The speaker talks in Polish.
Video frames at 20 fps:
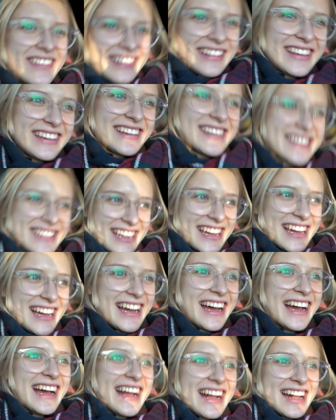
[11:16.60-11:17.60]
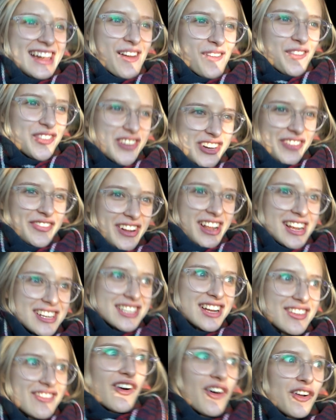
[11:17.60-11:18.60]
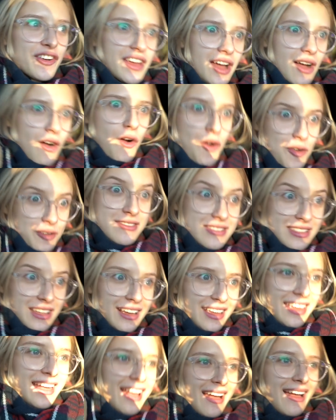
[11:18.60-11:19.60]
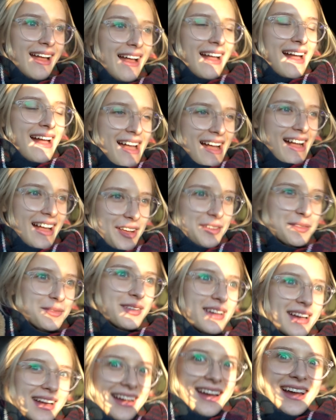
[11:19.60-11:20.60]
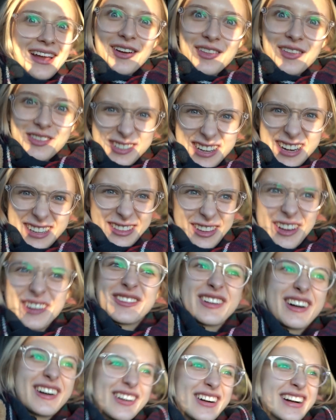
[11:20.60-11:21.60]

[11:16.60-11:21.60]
Oli, że przepraszam, Olia, oczy takie, a ja mówię, ej, on żartował,